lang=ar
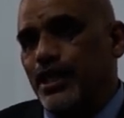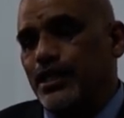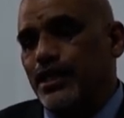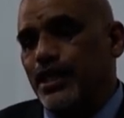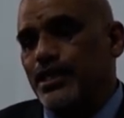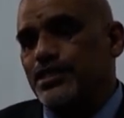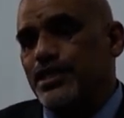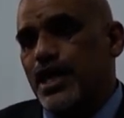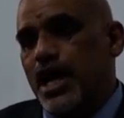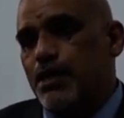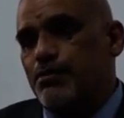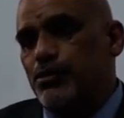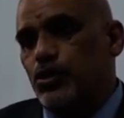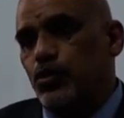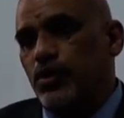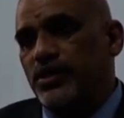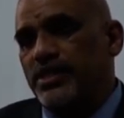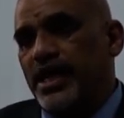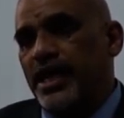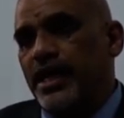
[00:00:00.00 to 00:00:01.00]
لأصحاب
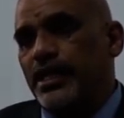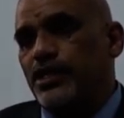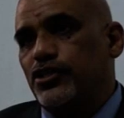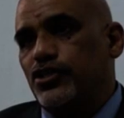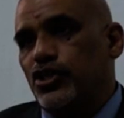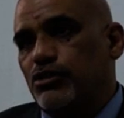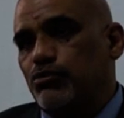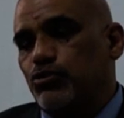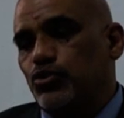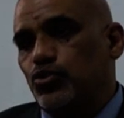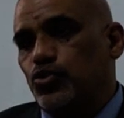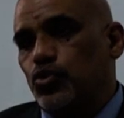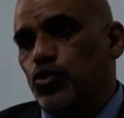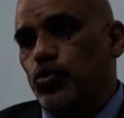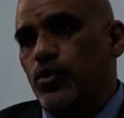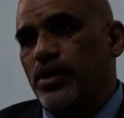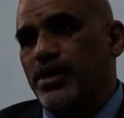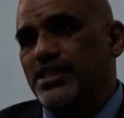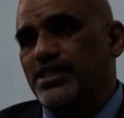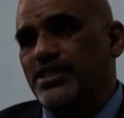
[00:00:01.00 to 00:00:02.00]
الودائع لدى
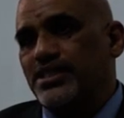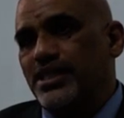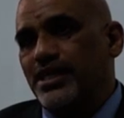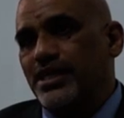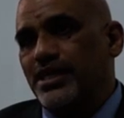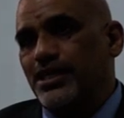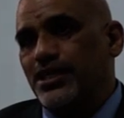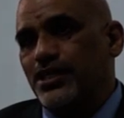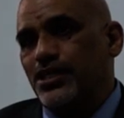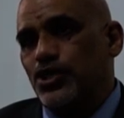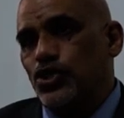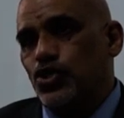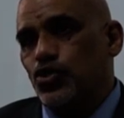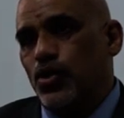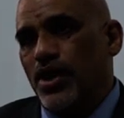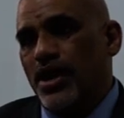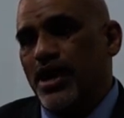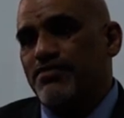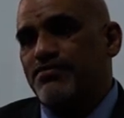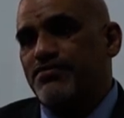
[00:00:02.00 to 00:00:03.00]
البنوك وأن
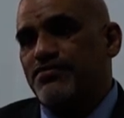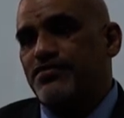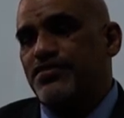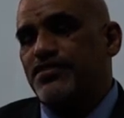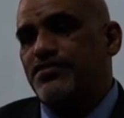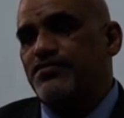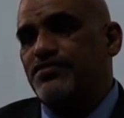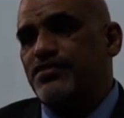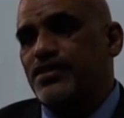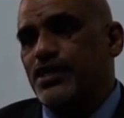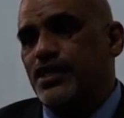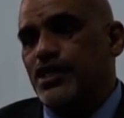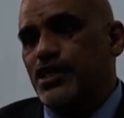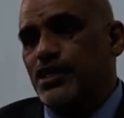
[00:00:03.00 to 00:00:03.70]
يخفف